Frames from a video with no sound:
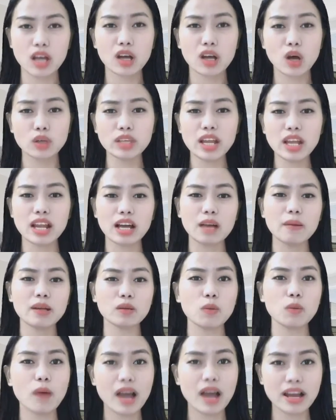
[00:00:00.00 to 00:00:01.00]
có thể là các
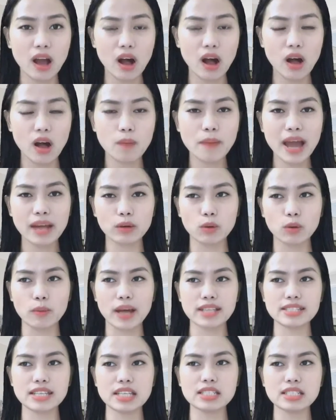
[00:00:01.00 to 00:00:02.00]
bạn qua đó bạn của
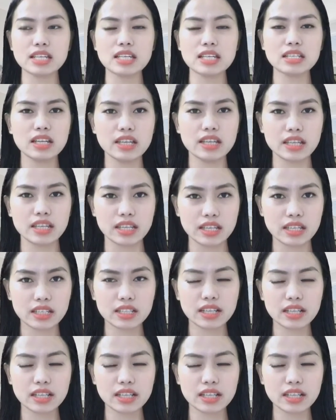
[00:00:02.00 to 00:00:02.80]
bạn sẽ xin nghỉ